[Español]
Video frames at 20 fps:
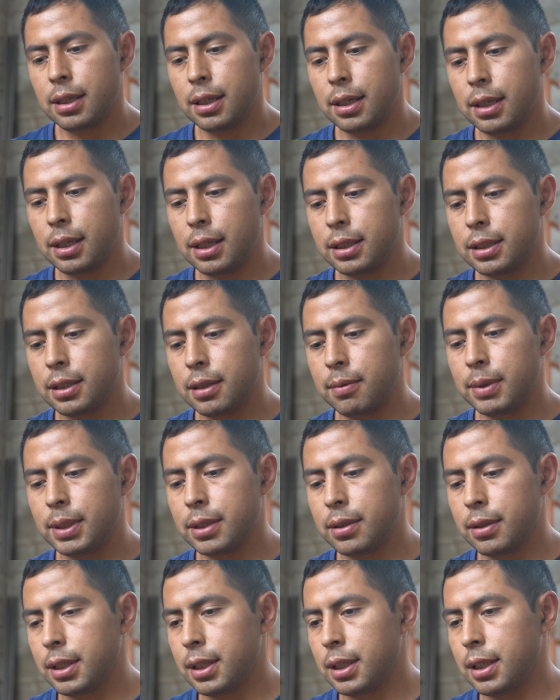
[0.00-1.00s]
Eh, al
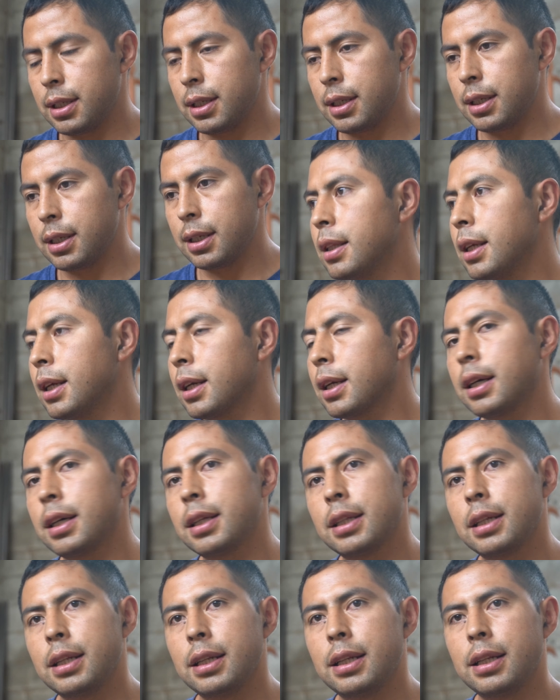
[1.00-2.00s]
servicio de, de,
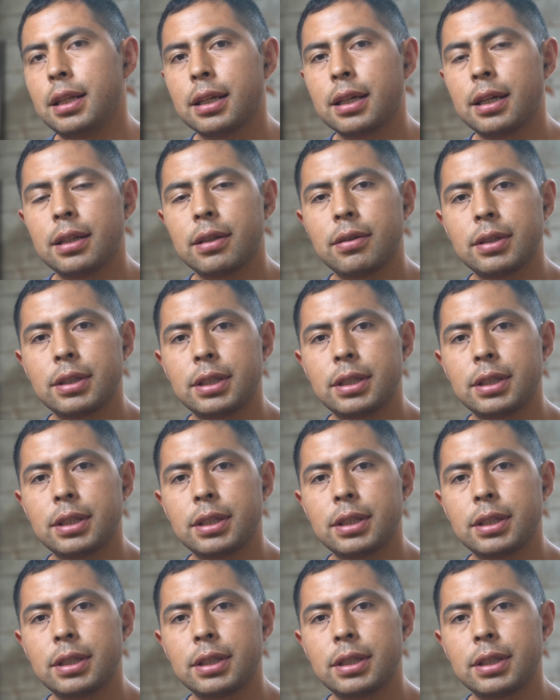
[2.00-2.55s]
acá del Cantón